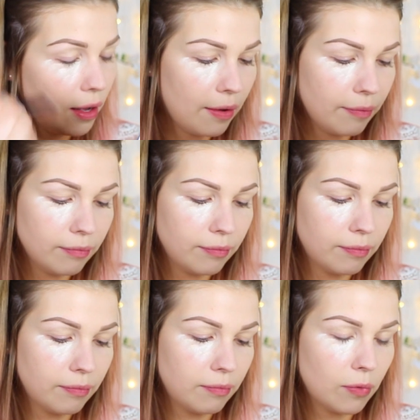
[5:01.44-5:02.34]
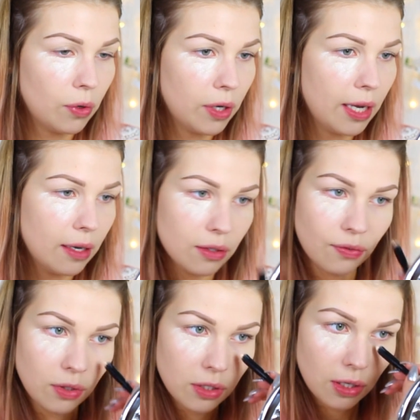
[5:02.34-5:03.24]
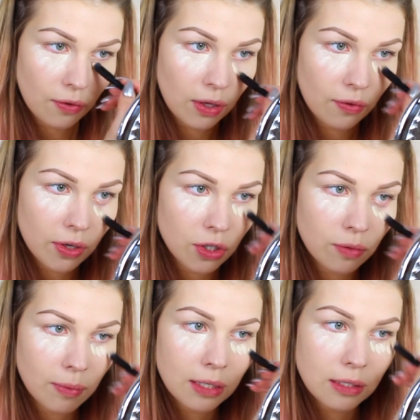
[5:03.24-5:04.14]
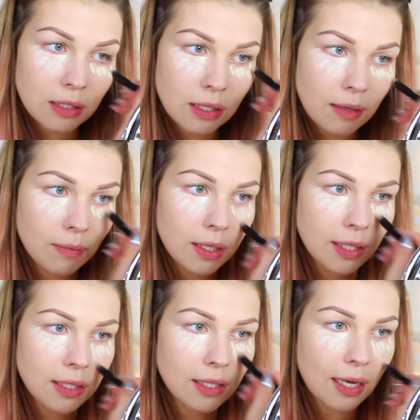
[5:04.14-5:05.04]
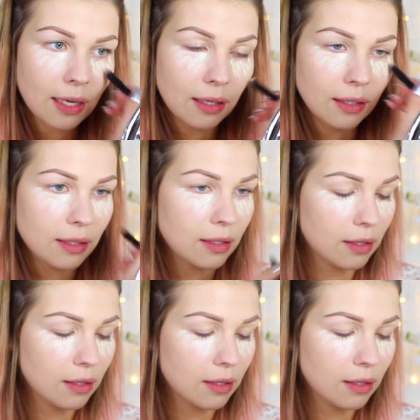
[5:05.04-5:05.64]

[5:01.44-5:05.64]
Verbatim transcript: Ähm, okay, das fühlt sich auf jeden Fall schon mal ziemlich deckend